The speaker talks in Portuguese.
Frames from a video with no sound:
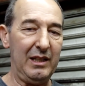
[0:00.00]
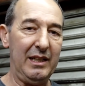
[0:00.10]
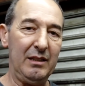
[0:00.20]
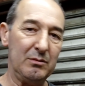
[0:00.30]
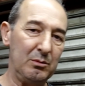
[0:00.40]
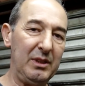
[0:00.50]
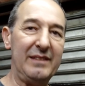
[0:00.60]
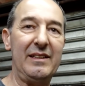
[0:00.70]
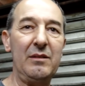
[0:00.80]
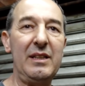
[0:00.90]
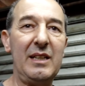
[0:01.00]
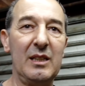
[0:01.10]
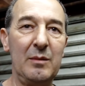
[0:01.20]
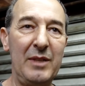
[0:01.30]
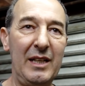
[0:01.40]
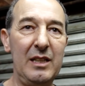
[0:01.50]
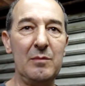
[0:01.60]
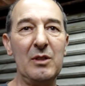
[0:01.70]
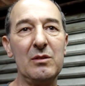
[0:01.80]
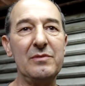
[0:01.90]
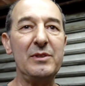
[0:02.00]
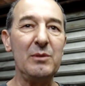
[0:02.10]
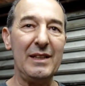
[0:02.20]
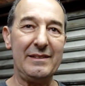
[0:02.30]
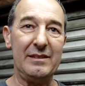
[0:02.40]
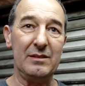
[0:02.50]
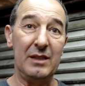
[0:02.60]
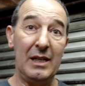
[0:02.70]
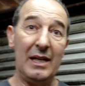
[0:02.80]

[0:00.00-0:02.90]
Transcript: é um desenho de câmera e uma configuração.